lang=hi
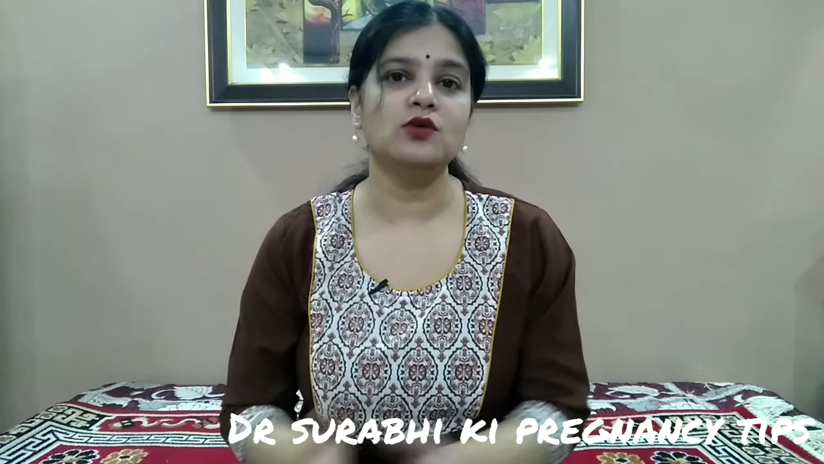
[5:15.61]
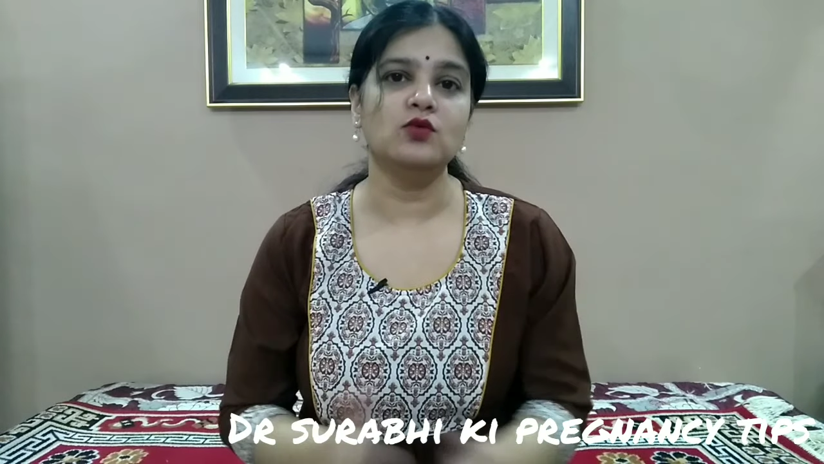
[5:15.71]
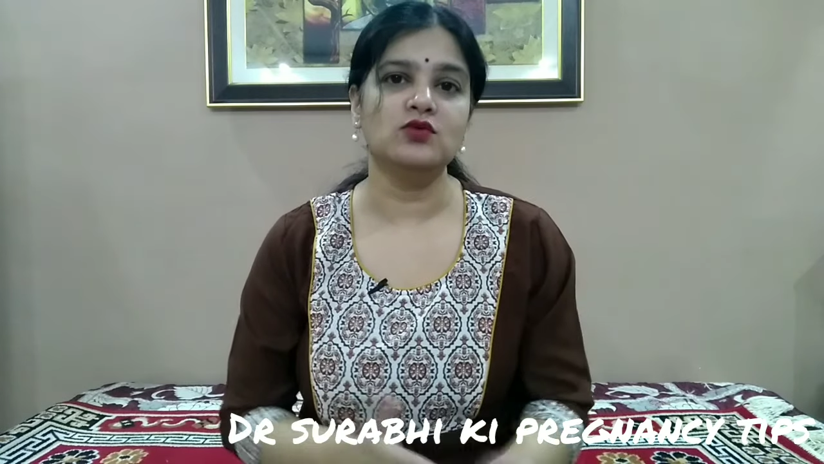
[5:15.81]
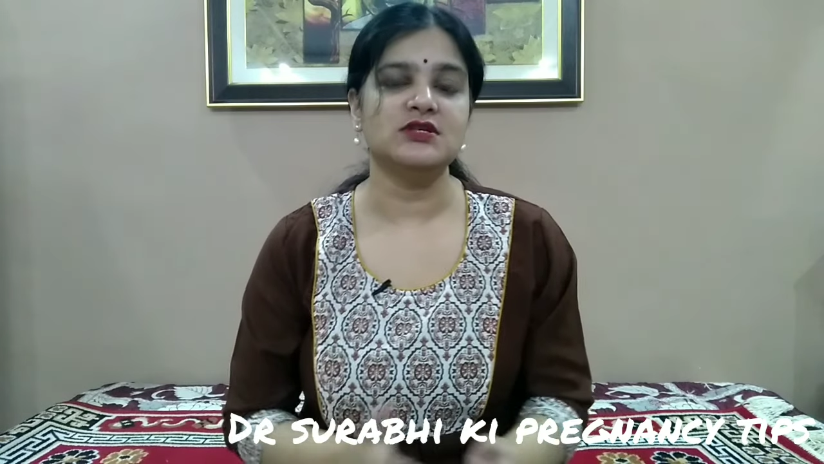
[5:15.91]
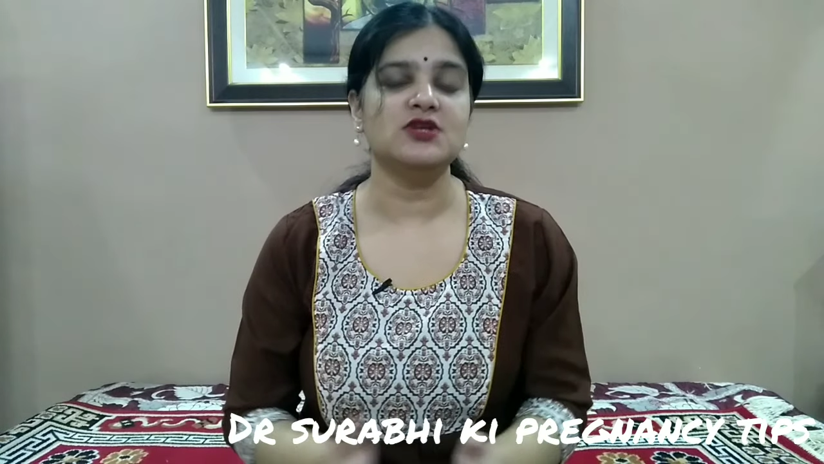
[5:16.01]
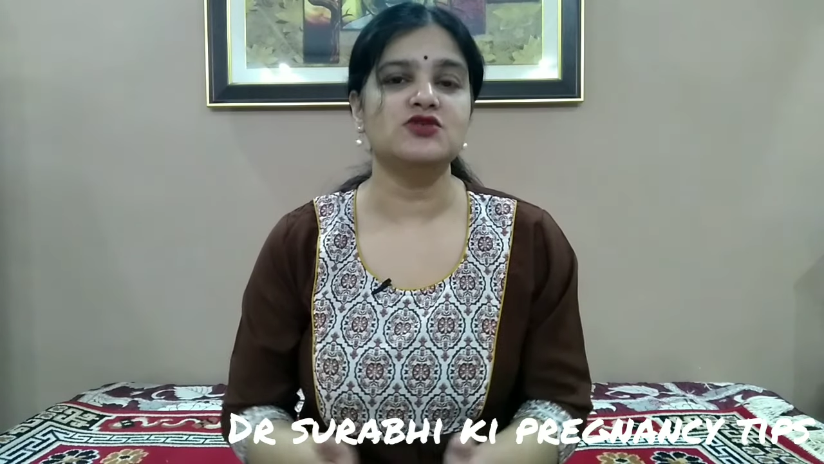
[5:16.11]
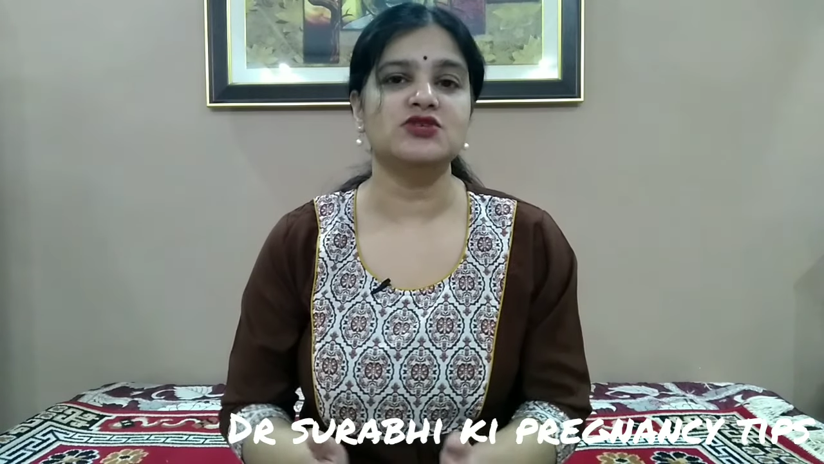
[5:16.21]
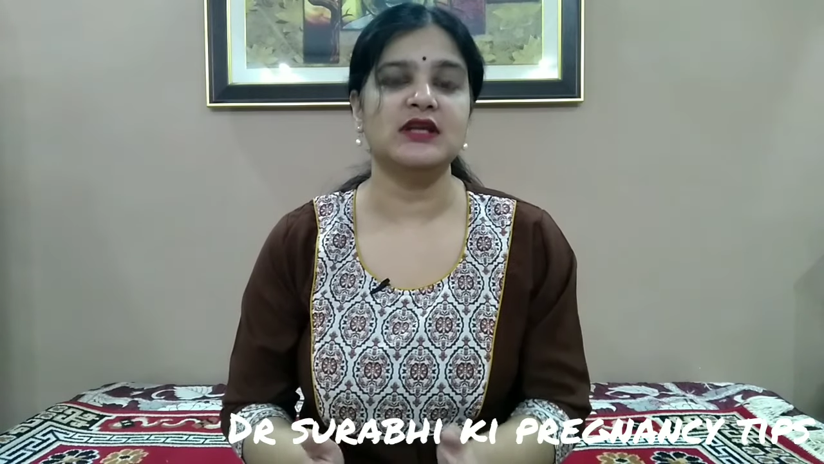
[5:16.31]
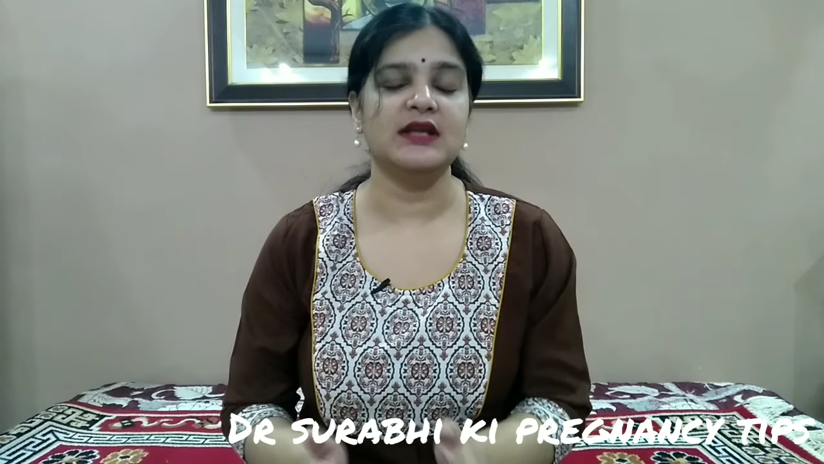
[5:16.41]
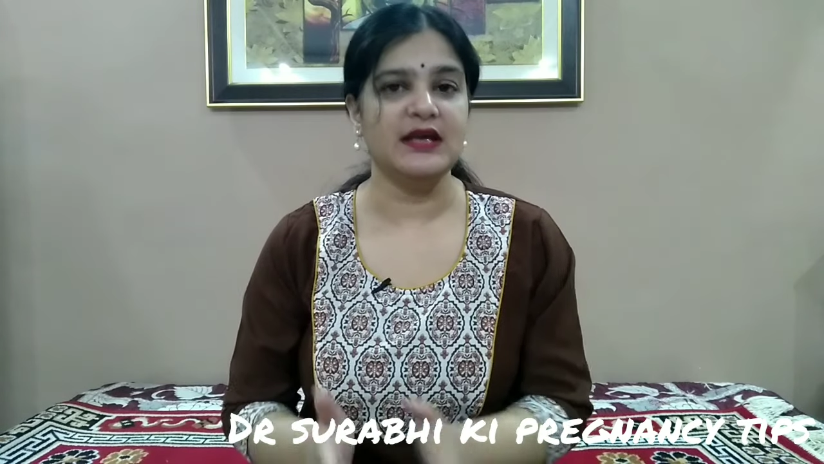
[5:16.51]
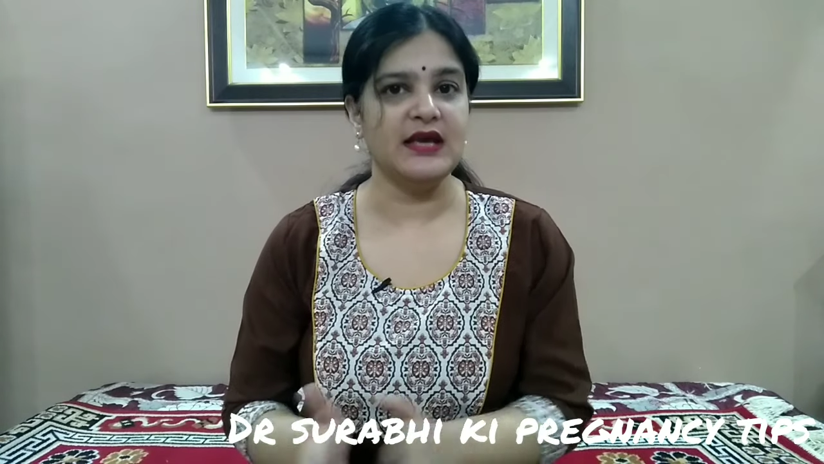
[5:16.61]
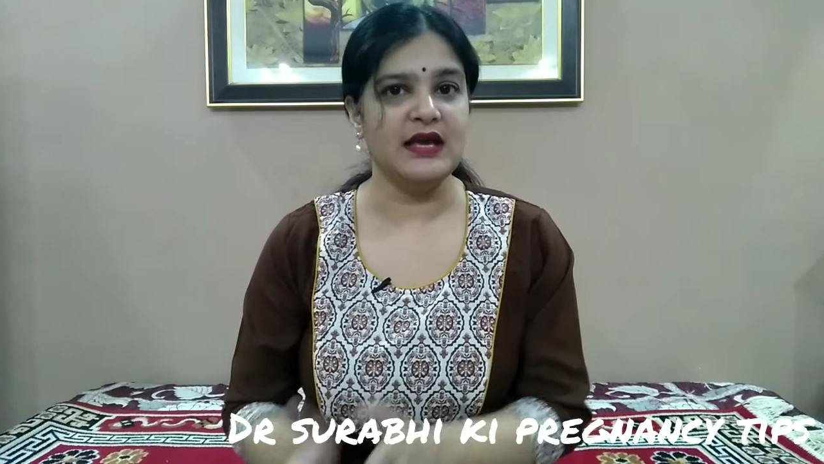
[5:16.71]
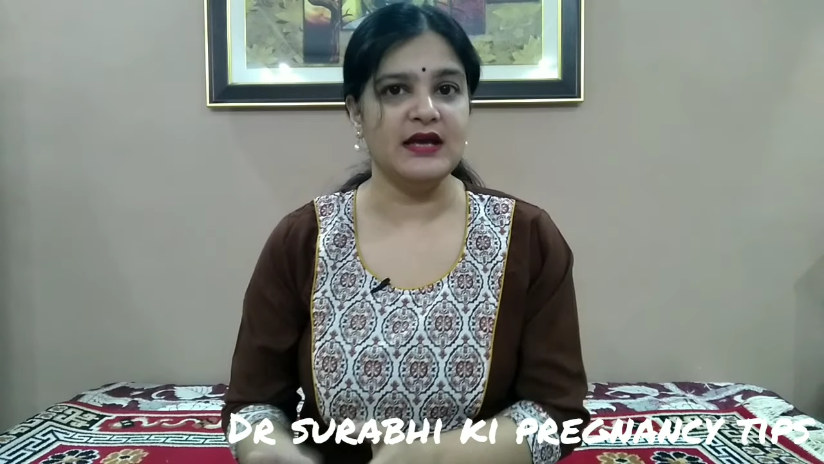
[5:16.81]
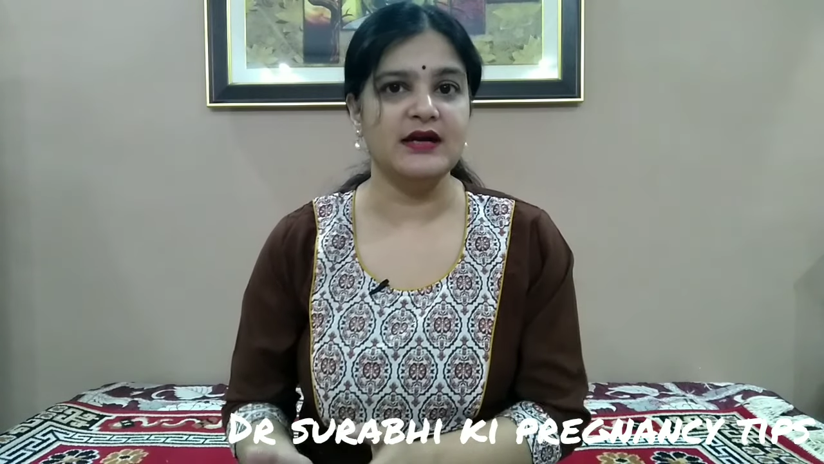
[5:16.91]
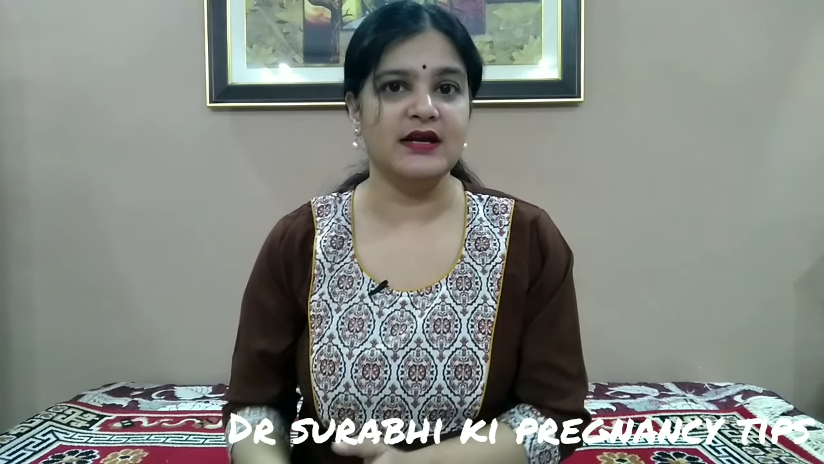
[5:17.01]
ग्लूकोज सोल्यूशन लेने के
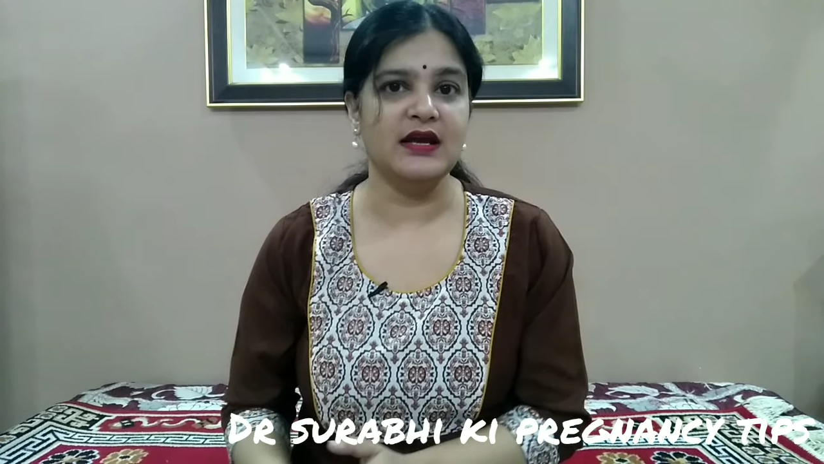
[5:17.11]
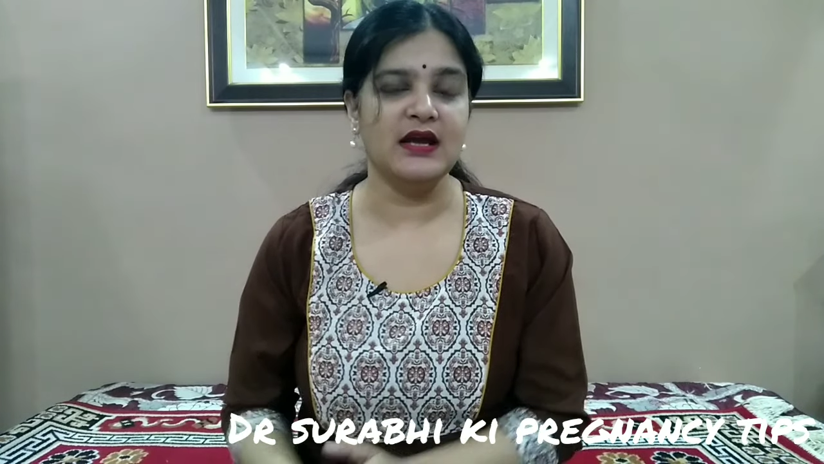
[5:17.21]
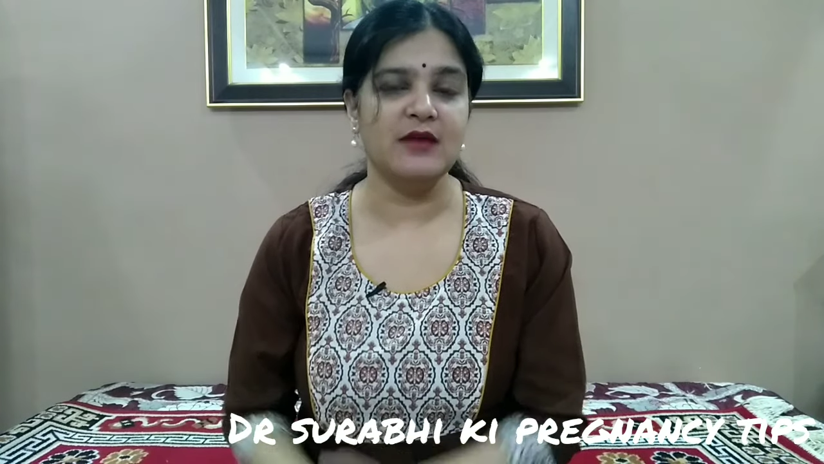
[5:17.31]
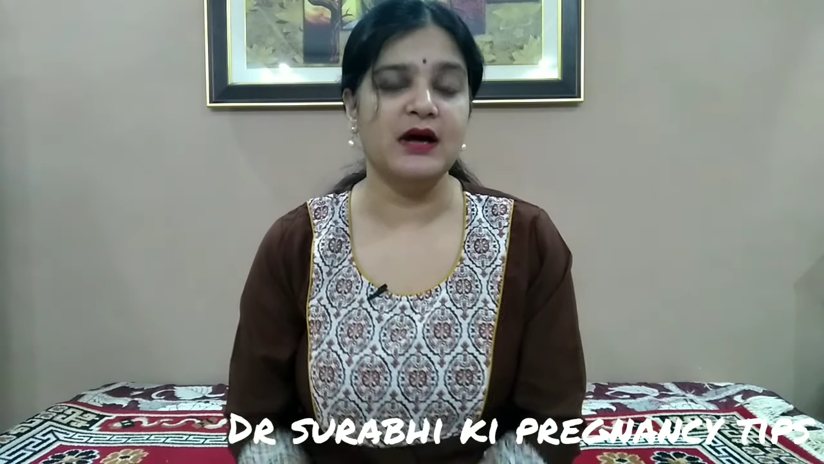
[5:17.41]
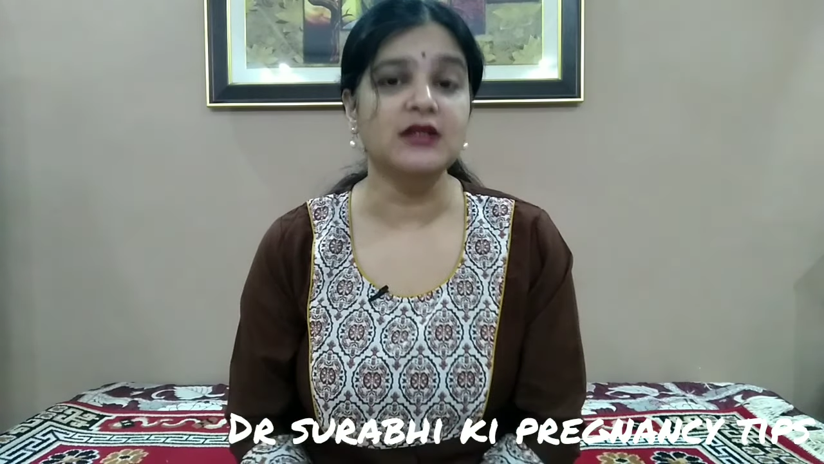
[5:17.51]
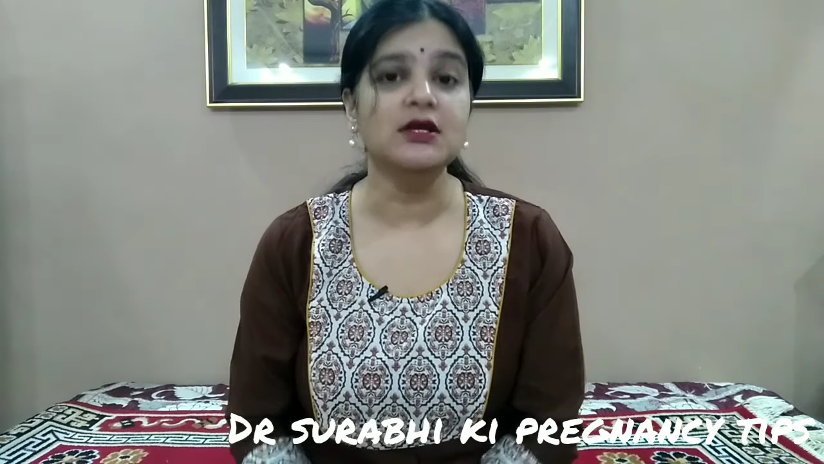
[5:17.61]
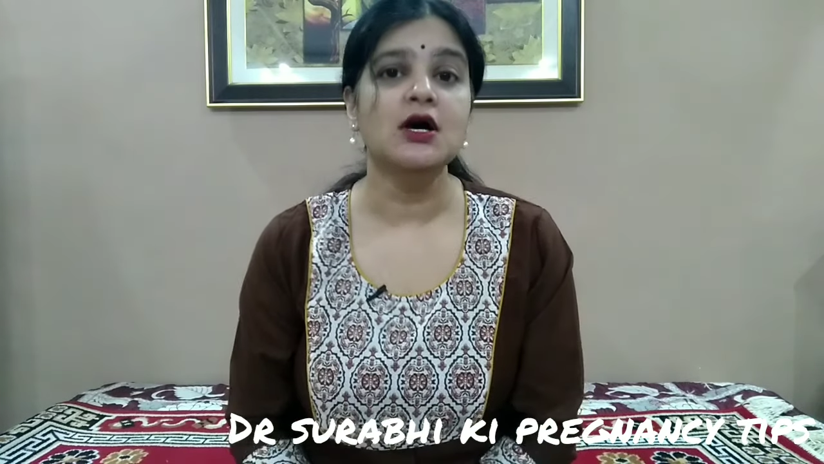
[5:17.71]
एक घंटे के बाद